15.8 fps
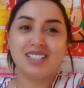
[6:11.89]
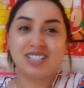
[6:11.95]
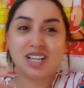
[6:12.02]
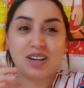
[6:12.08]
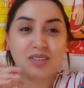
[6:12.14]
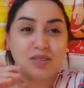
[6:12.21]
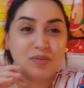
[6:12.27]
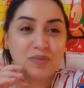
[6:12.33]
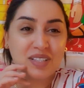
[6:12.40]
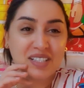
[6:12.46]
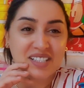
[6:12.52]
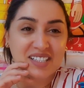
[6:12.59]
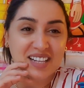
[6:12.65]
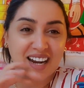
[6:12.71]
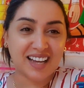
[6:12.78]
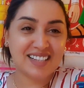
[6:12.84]
جاكم
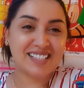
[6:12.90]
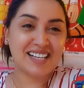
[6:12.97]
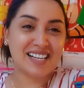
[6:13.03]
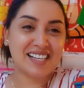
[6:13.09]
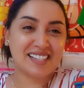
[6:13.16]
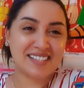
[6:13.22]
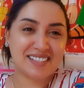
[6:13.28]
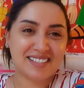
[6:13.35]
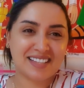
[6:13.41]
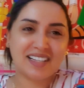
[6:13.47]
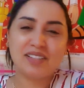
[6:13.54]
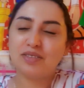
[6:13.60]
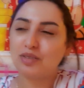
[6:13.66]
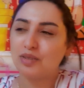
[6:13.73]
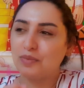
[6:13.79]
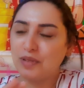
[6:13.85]
الزرق
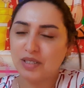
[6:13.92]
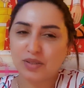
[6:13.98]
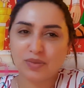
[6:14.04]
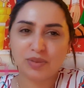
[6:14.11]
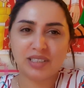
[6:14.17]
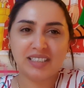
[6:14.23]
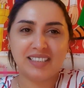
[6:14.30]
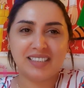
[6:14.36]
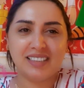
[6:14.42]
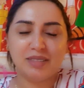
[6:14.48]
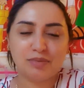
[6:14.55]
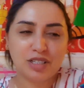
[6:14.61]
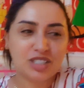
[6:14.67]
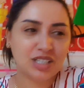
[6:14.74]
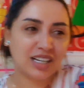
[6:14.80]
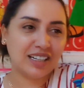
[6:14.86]
تيسطين نتوما
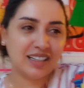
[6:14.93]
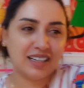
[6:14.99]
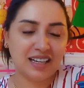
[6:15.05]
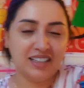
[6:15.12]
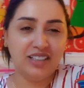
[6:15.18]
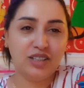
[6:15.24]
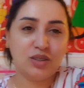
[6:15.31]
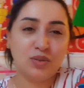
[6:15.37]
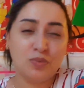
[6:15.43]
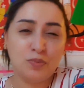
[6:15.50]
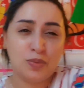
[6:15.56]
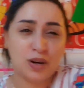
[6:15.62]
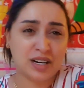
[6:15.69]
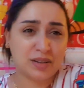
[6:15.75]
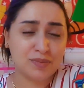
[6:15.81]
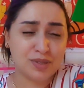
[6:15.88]
زوينين ما شاء الله عليكم
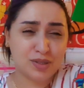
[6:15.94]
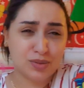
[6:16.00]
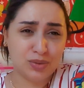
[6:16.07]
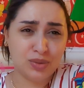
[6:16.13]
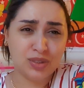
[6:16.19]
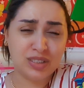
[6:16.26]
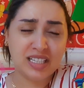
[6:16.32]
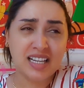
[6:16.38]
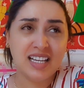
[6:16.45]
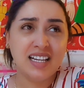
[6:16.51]
بارك سعود